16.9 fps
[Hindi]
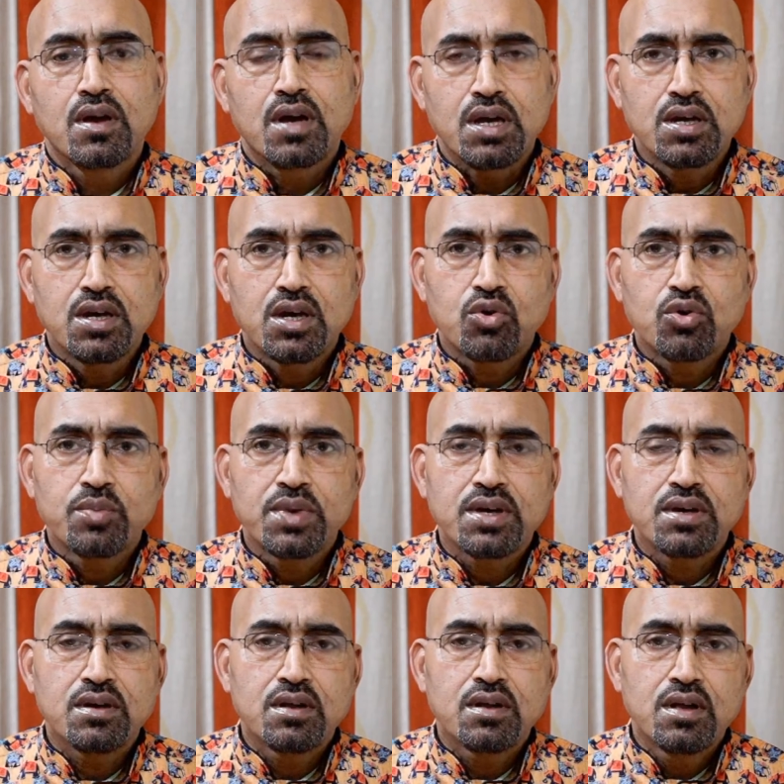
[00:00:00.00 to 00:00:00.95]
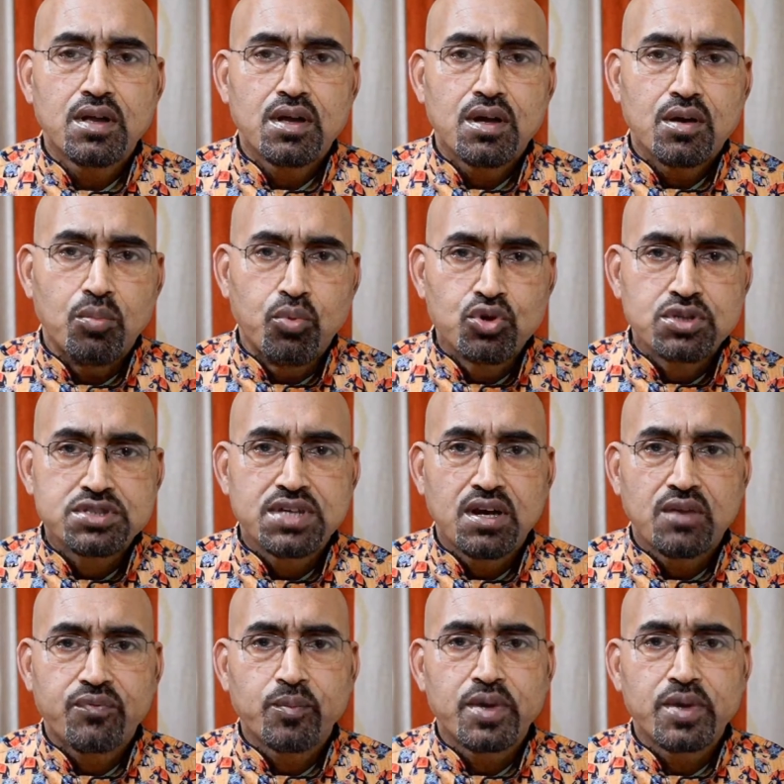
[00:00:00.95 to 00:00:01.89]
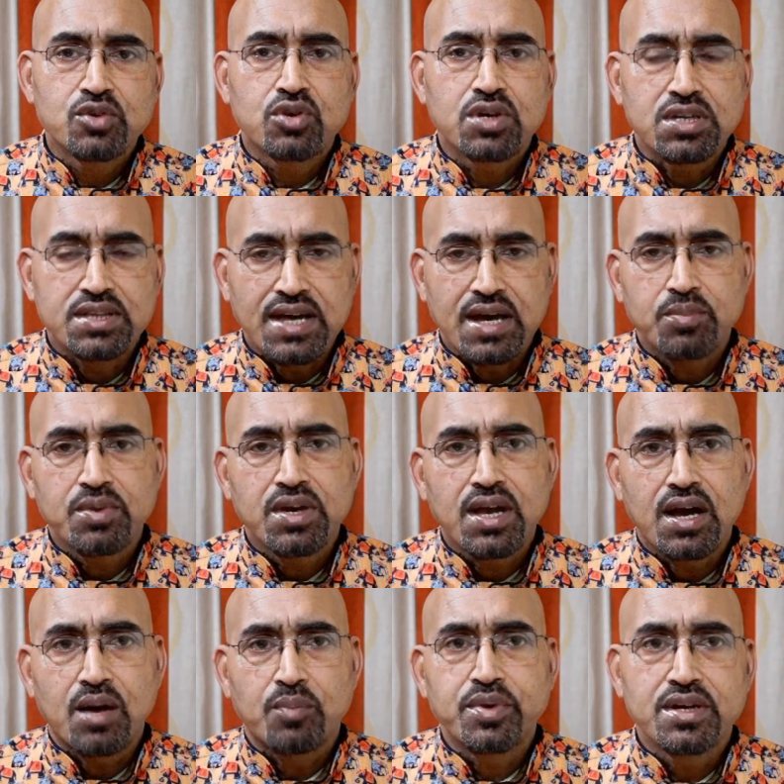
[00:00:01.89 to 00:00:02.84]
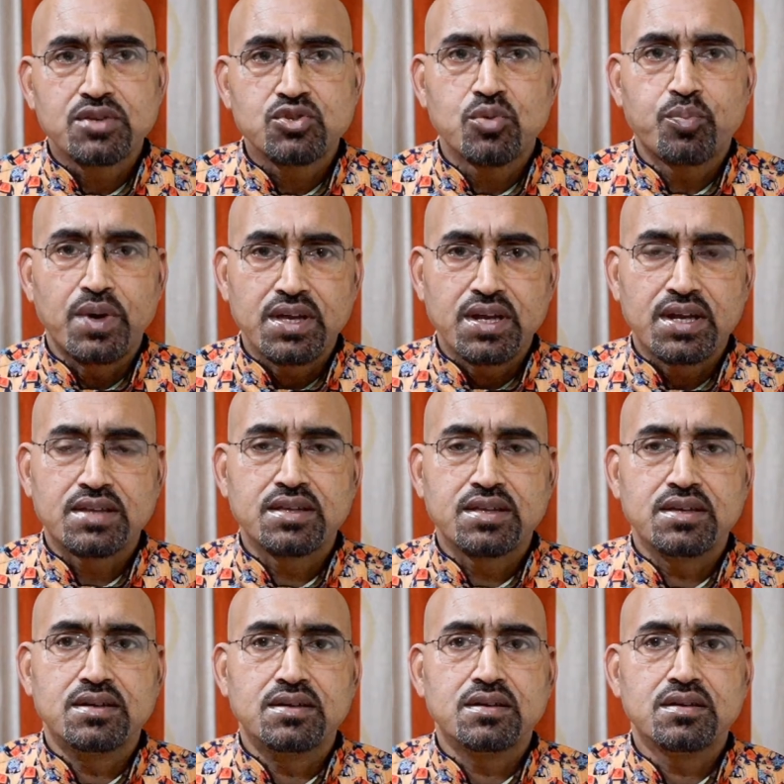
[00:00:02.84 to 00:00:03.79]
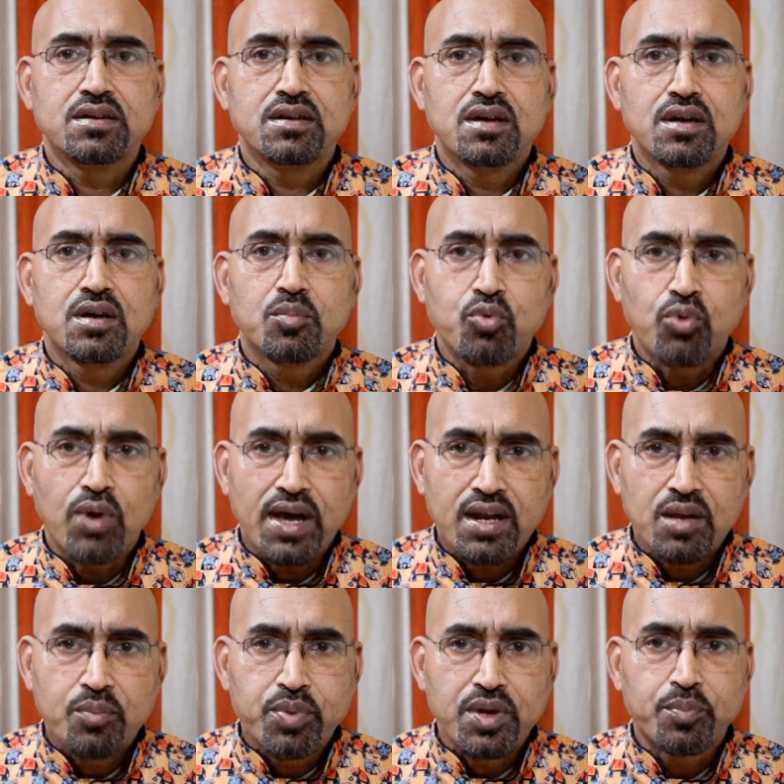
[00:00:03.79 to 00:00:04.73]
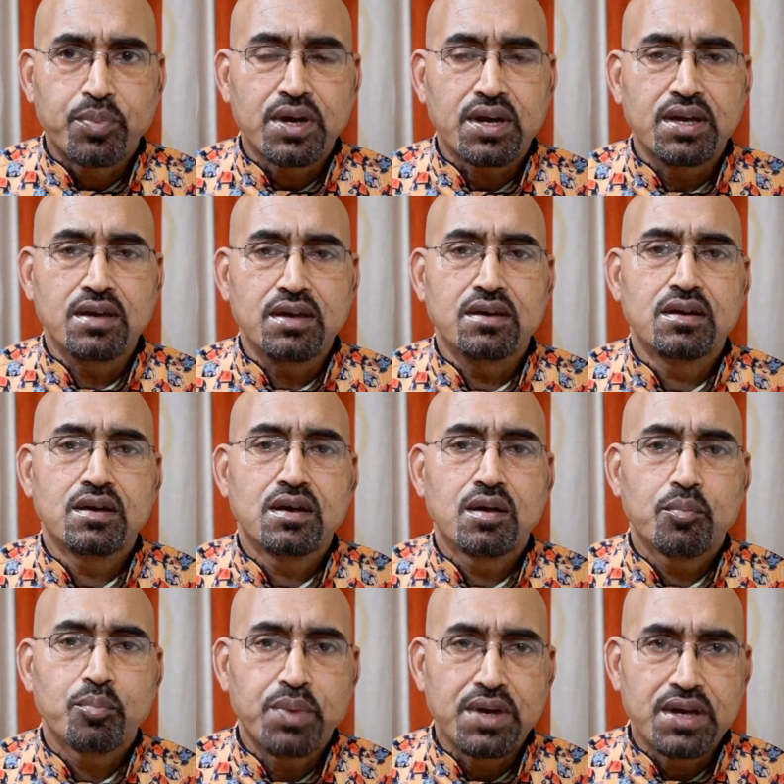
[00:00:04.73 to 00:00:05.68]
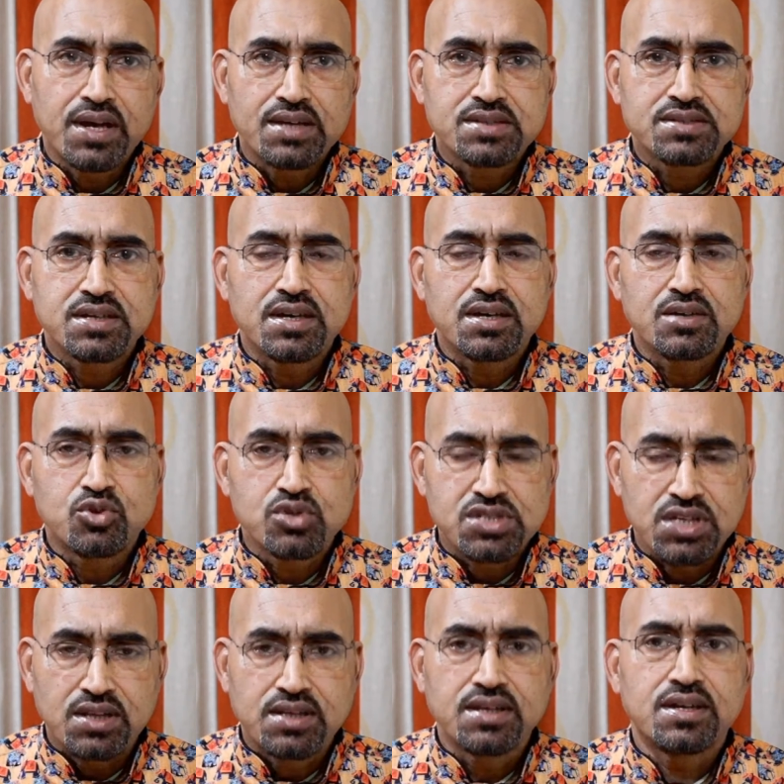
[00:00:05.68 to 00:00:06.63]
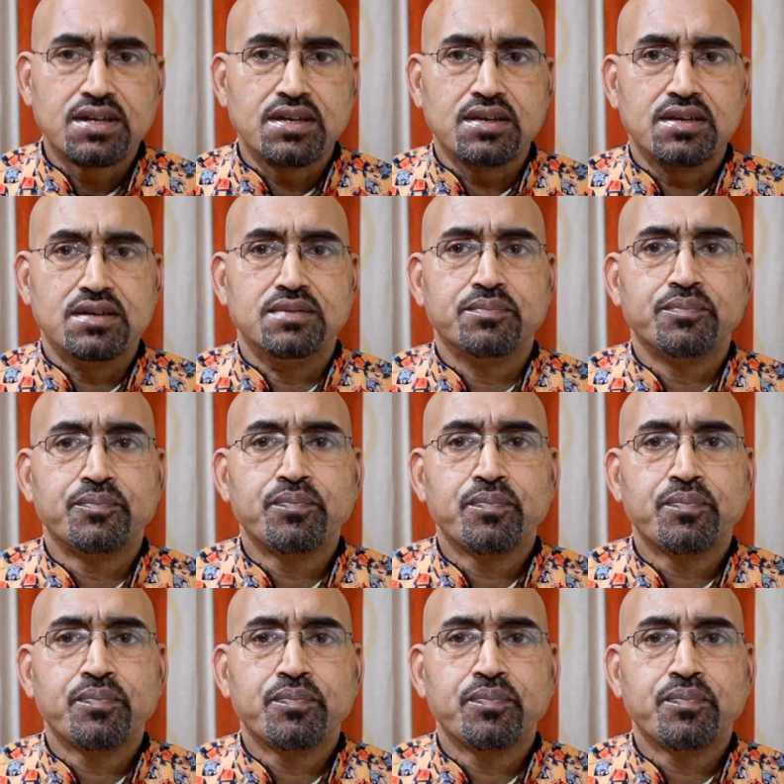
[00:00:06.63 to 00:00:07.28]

कई घरों में बुक सेल्फ में जो किताबें कापियाँ जो पड़ी रहती हैं पुराने पेपर हैं पेन ऐसे हैं जो चलते नहीं हैं